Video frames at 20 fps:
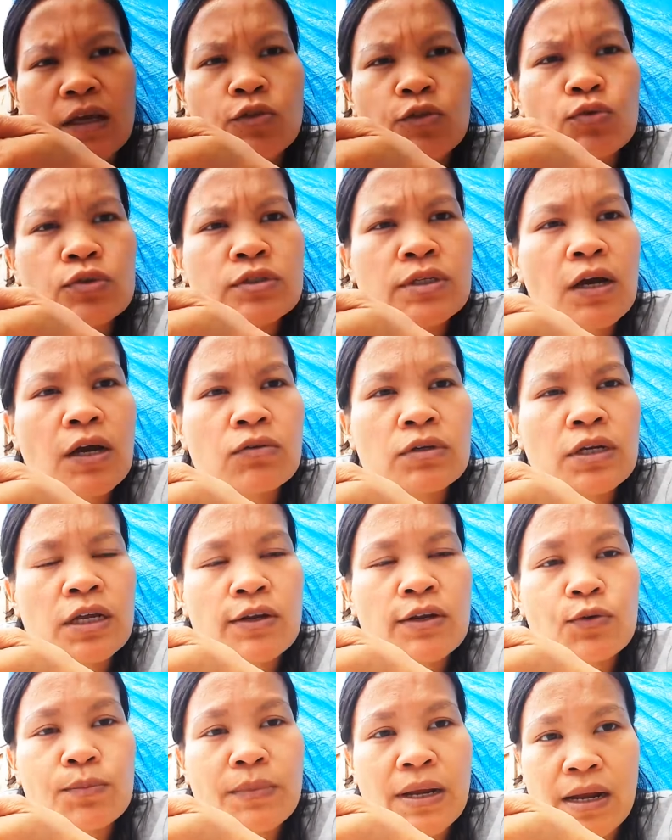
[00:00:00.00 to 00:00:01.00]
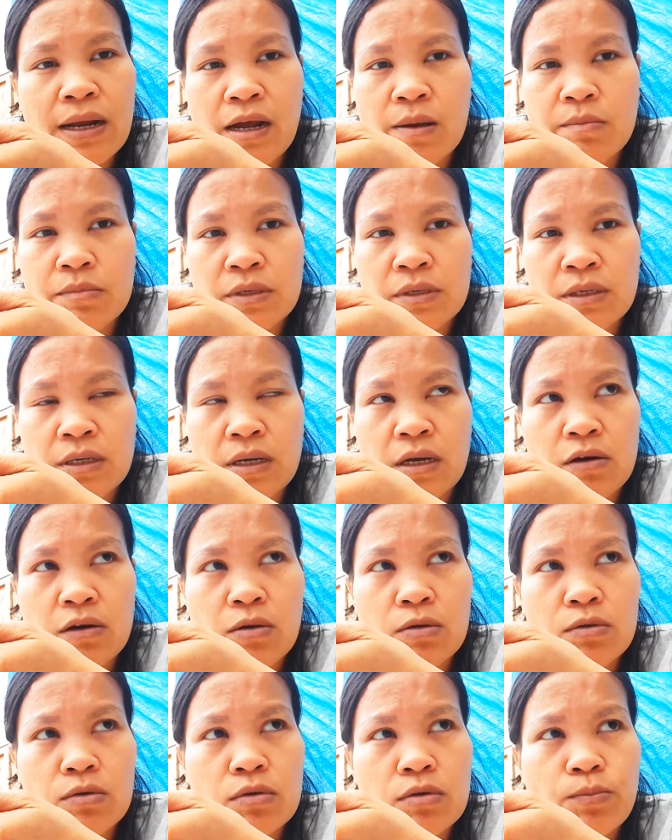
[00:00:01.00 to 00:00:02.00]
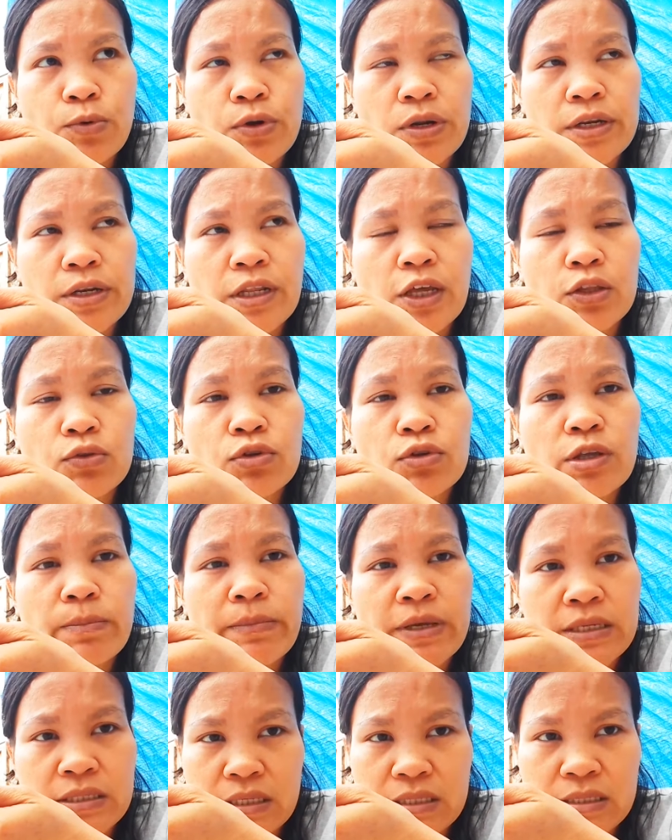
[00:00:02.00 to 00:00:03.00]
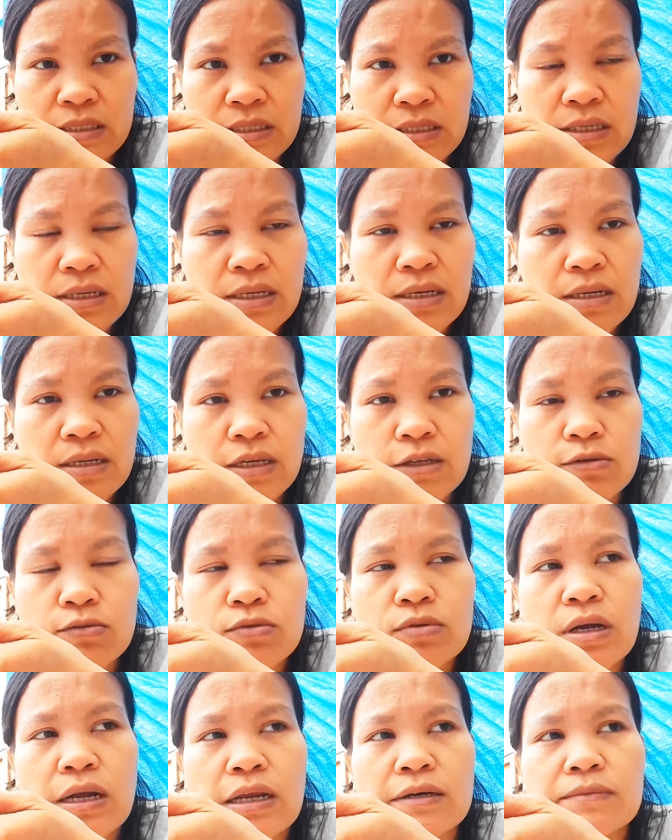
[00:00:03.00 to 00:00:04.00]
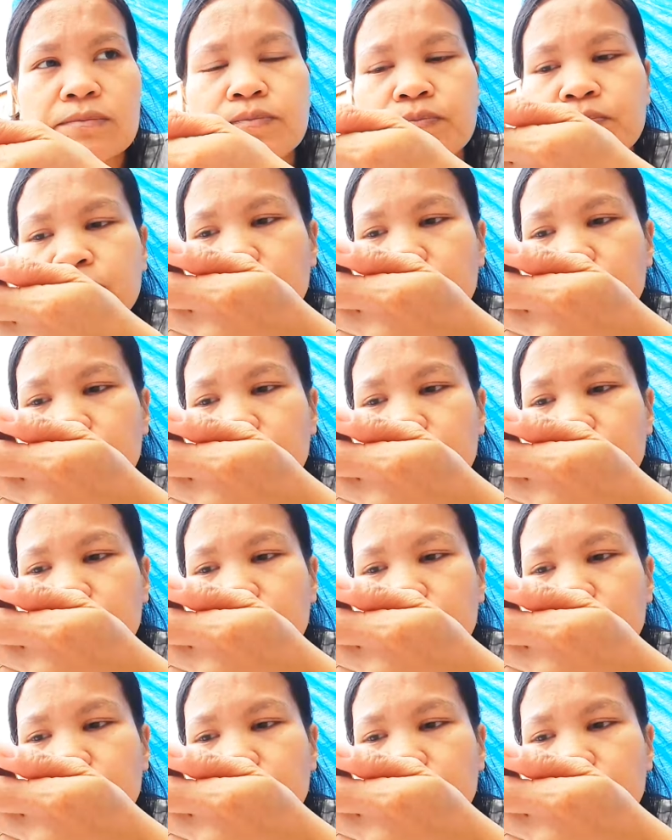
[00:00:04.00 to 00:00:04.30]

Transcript: itu jauh dari rumah kami kalau Polandia itu di Manchester gitu kan